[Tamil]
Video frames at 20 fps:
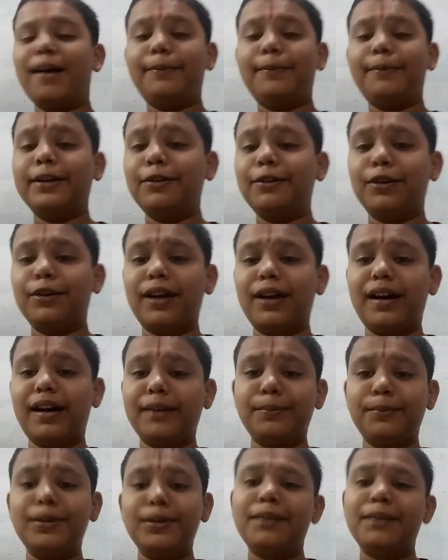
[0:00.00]
அப்படி ஒரு
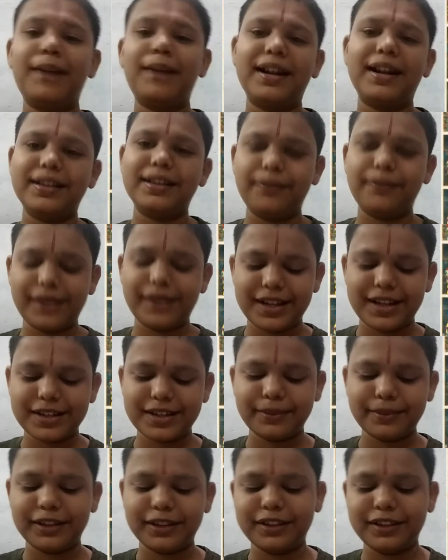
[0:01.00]
அற்புதமான திவ்ய
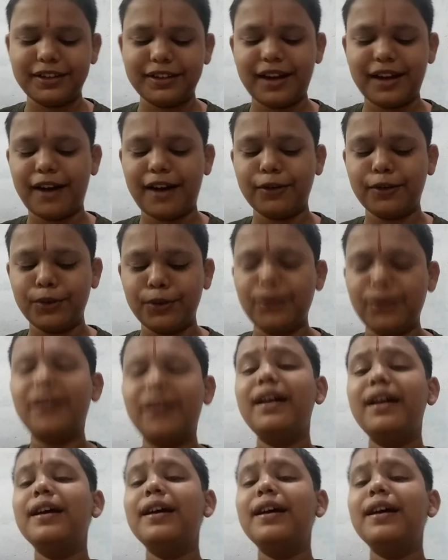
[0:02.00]
தேசம் திருநாங்கூர்